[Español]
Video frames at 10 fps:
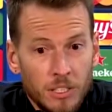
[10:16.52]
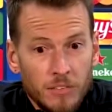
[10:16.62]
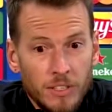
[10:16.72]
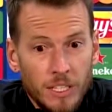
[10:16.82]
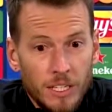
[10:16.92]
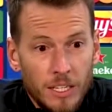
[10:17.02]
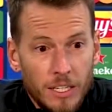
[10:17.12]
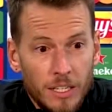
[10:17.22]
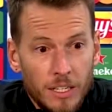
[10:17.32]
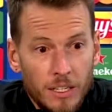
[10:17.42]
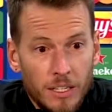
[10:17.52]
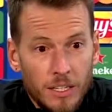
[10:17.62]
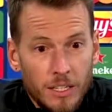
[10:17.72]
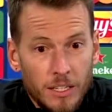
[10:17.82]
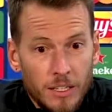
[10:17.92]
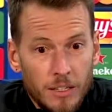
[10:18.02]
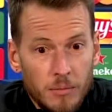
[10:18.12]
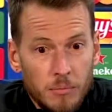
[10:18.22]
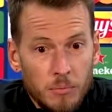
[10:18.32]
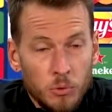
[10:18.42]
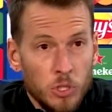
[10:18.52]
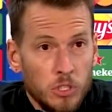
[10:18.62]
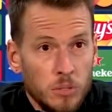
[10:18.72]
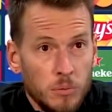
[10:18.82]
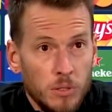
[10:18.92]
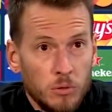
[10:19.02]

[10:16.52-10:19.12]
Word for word: Creo que viene muchísimo